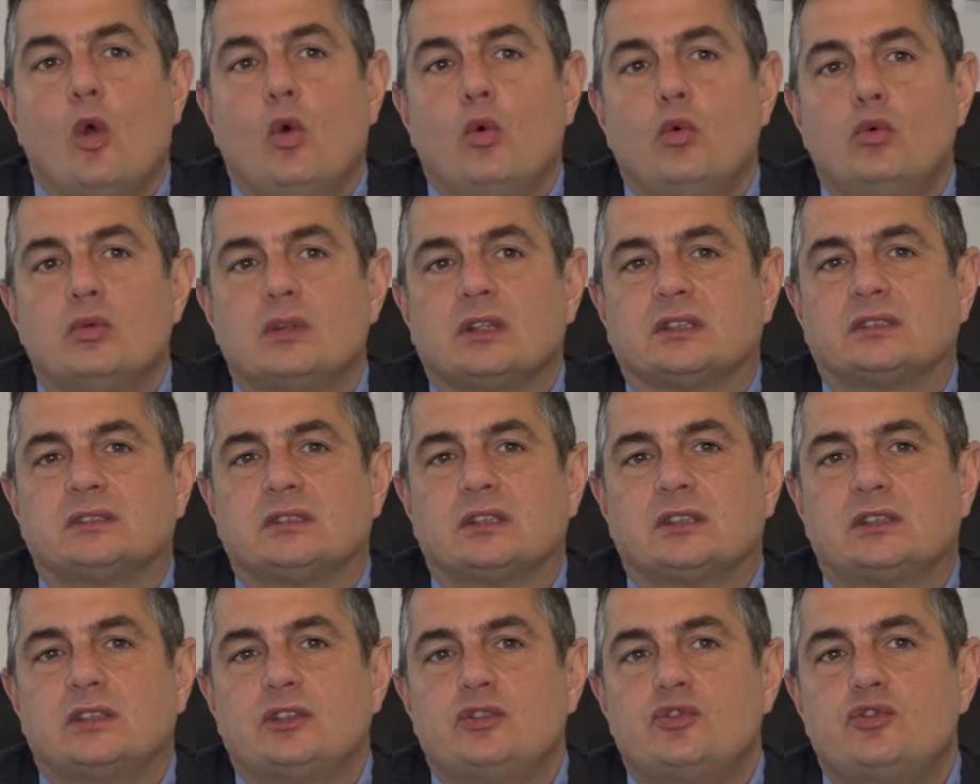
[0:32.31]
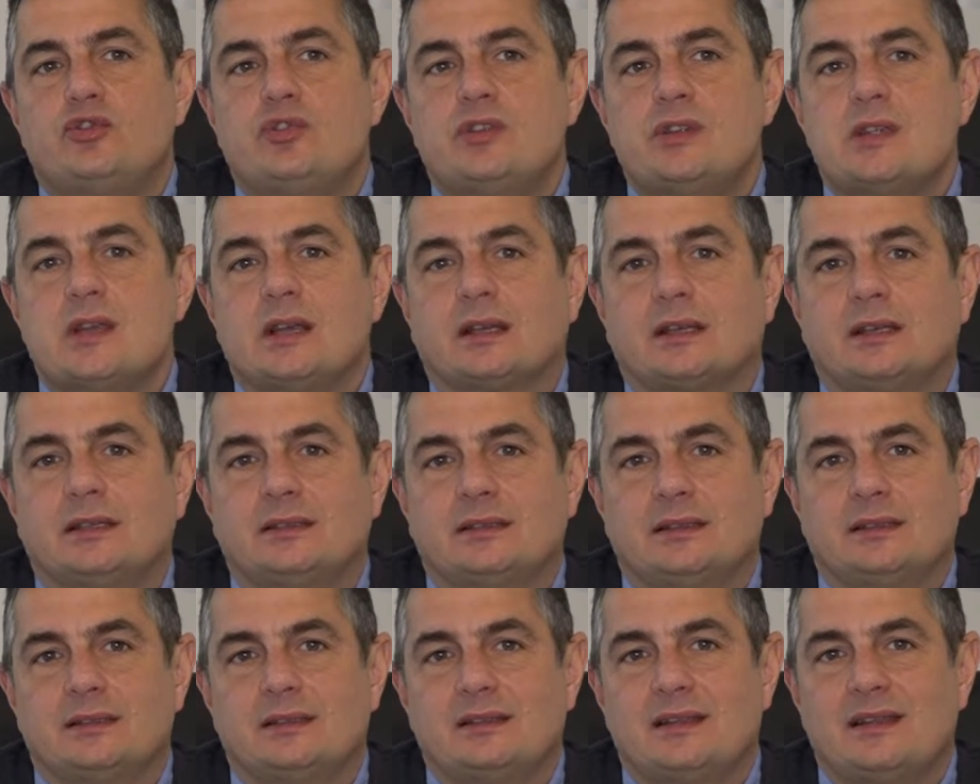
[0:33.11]
una strategia che
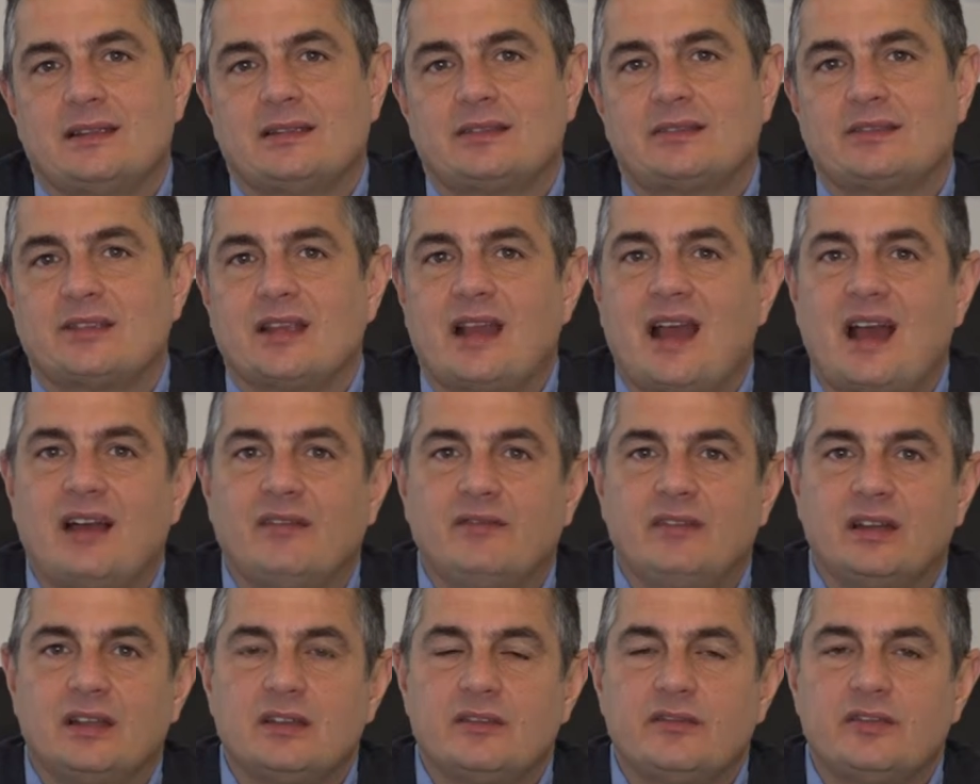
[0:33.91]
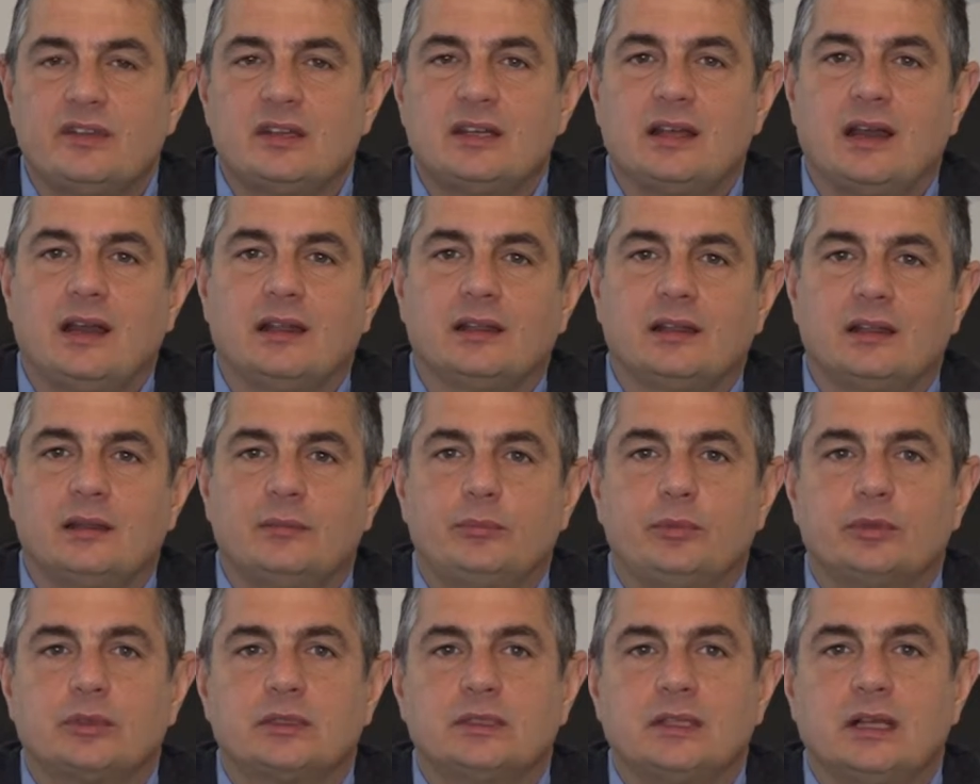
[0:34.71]
tendesse a vanificare la
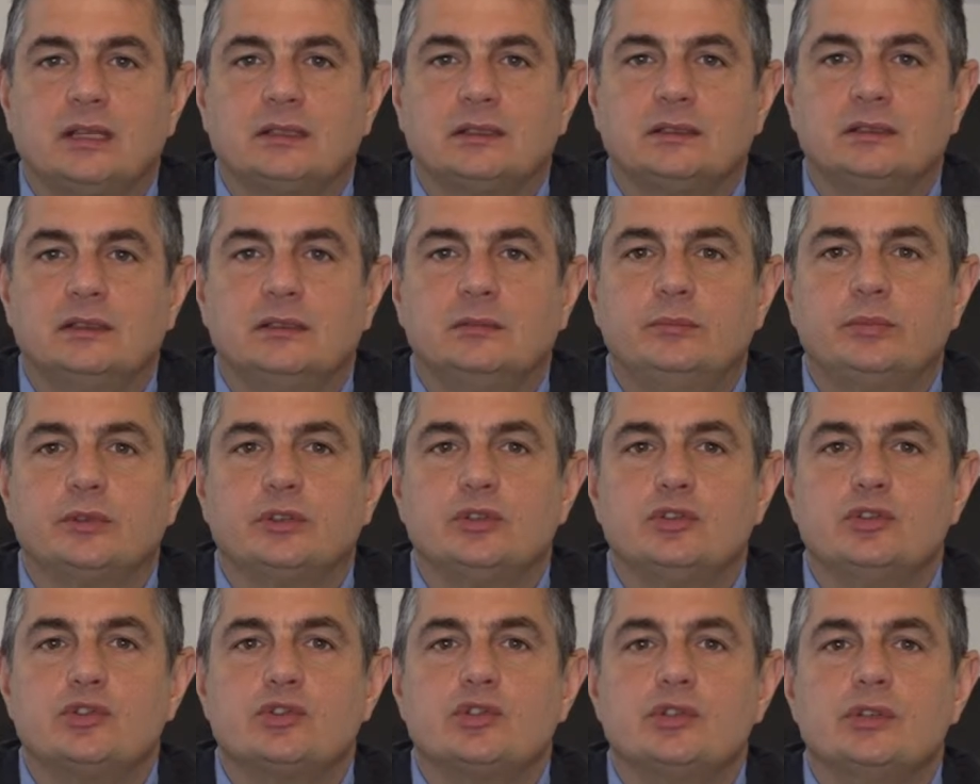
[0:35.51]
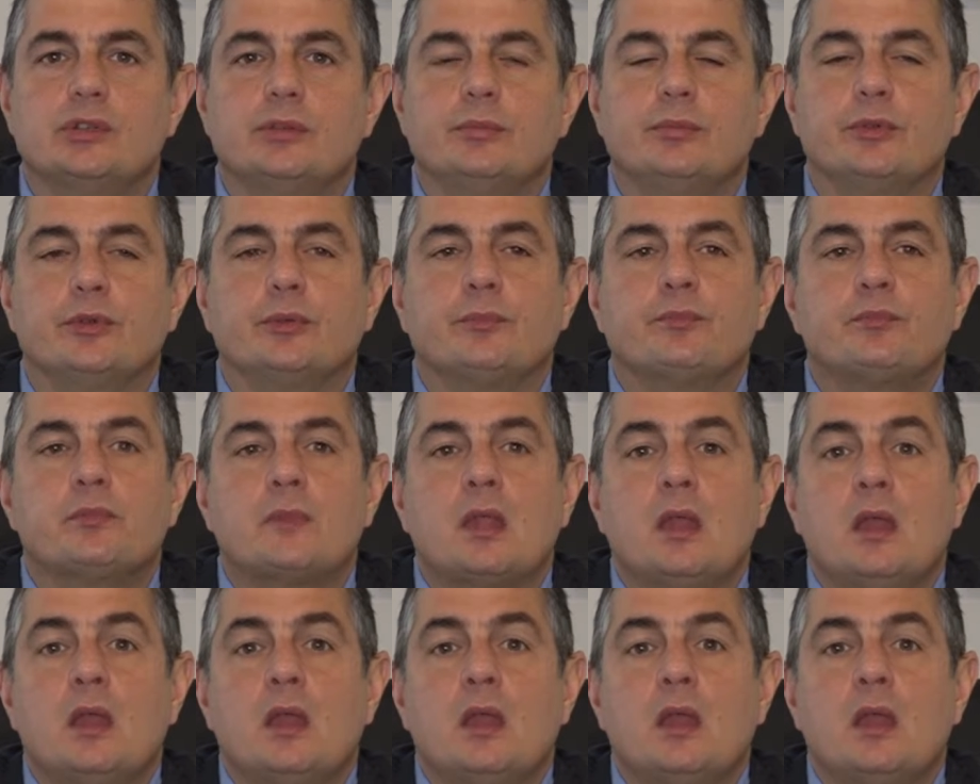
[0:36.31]
portata del principio.